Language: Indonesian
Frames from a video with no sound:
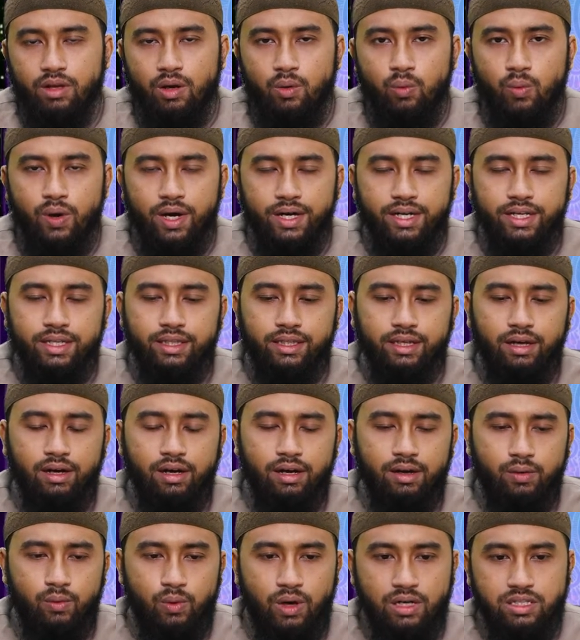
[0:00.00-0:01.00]

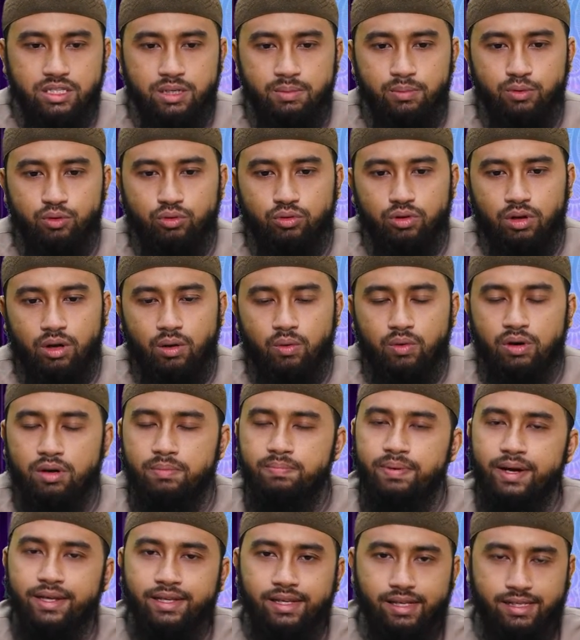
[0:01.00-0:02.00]
wanita wajib menutup aurat
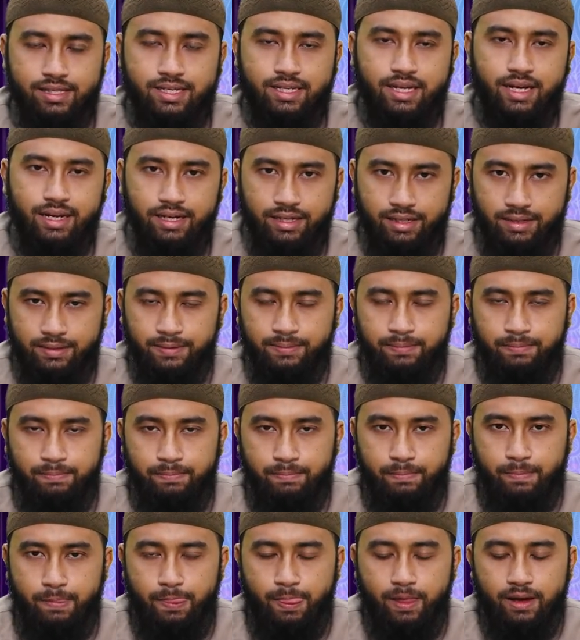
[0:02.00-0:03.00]
banyak sekali.
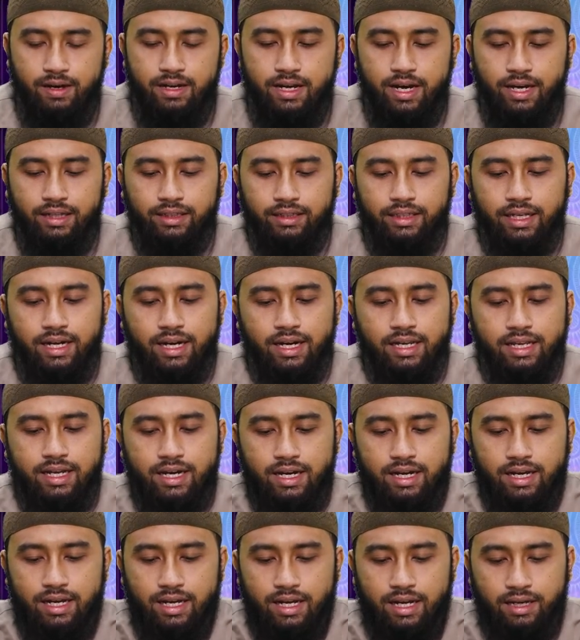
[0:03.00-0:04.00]
Di
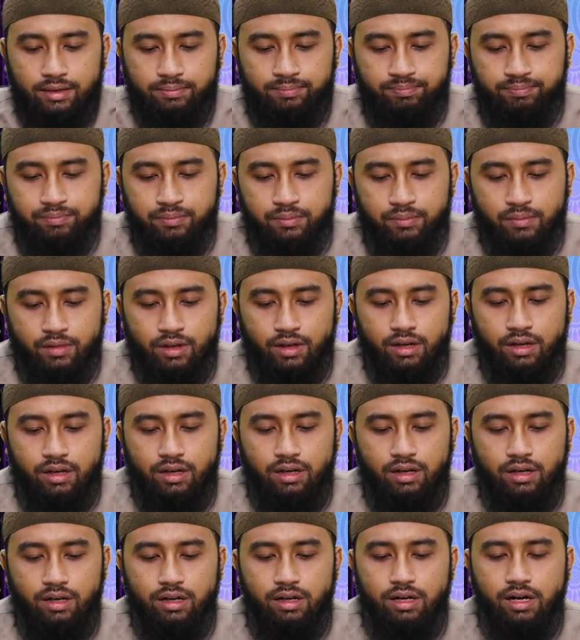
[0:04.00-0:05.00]
antaranya adalah
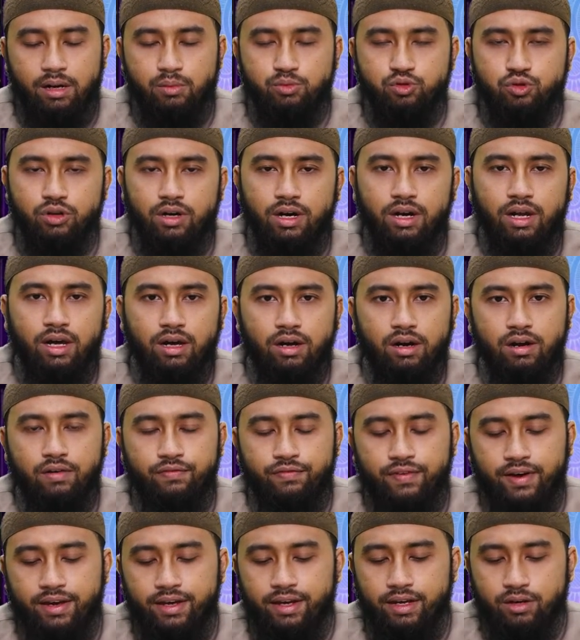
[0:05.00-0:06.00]
uh, dalam surah
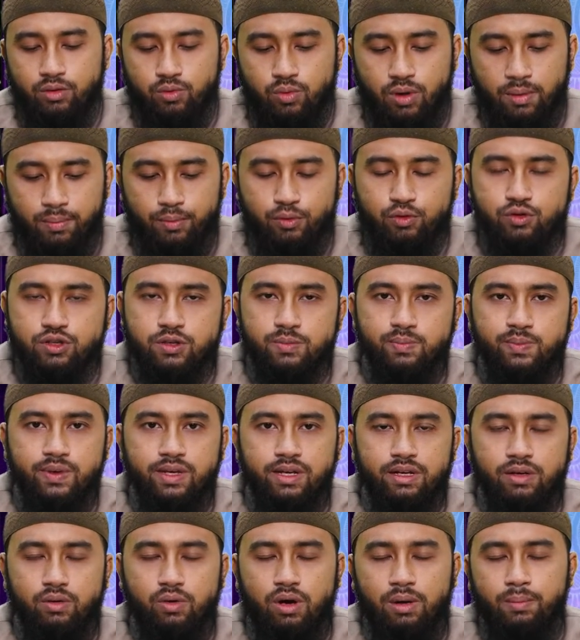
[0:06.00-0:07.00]
Al-A'raf ayat
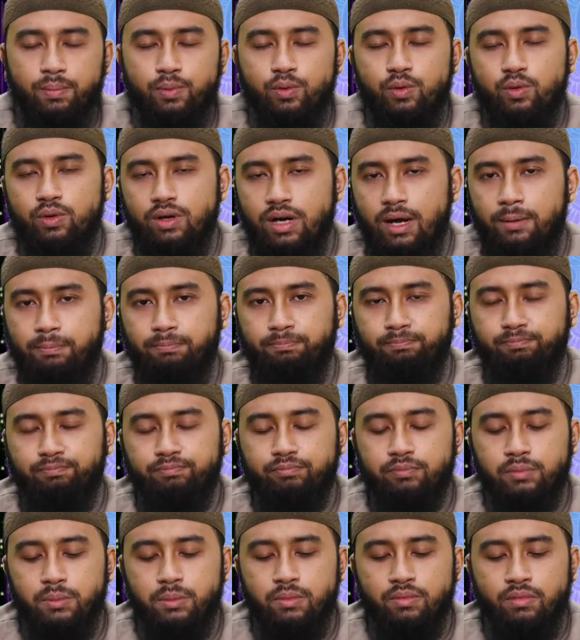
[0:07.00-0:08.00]
20, 26
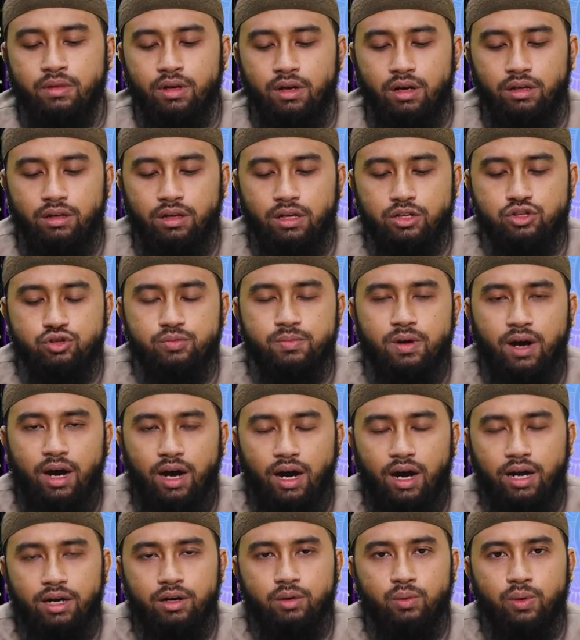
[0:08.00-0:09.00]
Allah
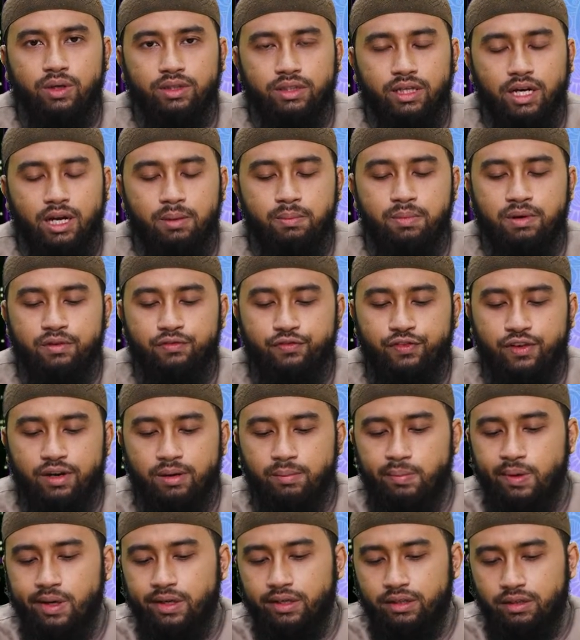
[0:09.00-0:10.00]
Subhanahu wa taala
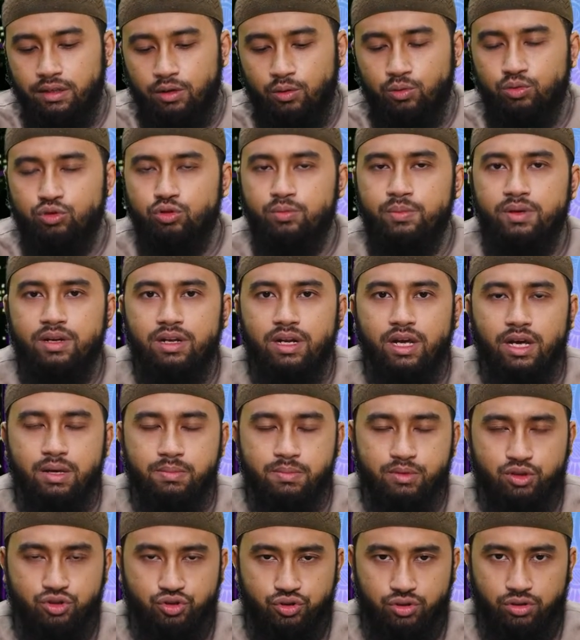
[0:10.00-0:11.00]
berfirman, "A'udzu billahi
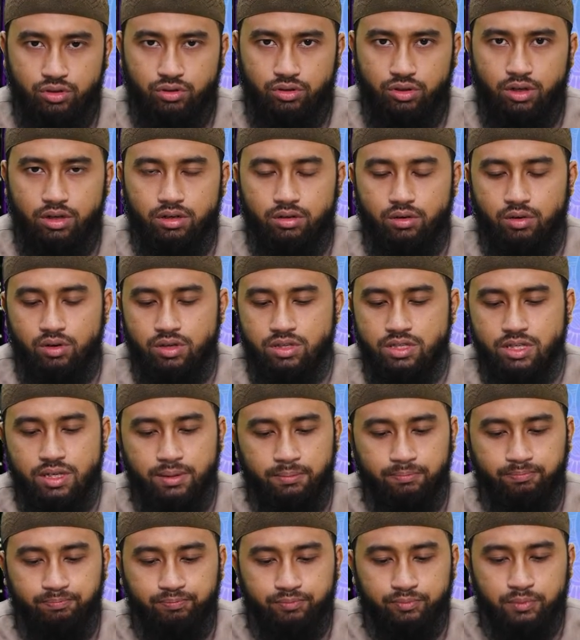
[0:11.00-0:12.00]
minasyaitonir
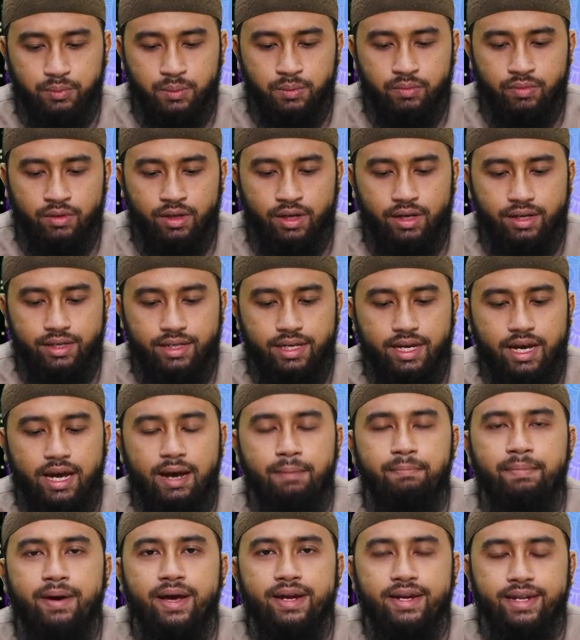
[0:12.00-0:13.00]
rajim."
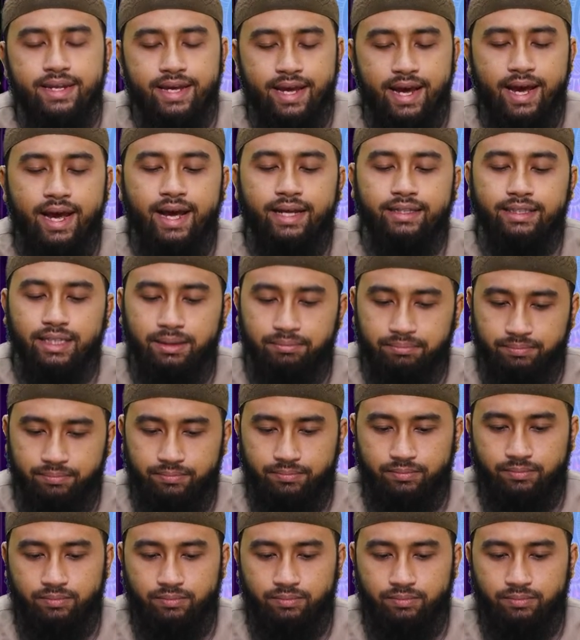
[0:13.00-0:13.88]
Ya bani Adam,